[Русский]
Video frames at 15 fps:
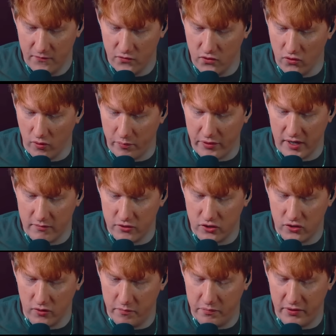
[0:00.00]
но прям,
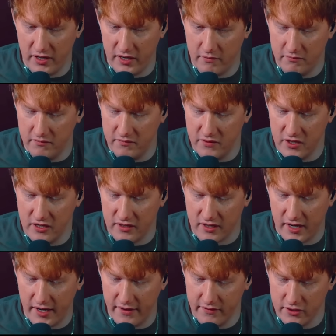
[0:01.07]
чтобы прям мне
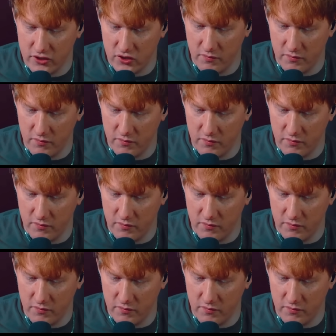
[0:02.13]
нравилось,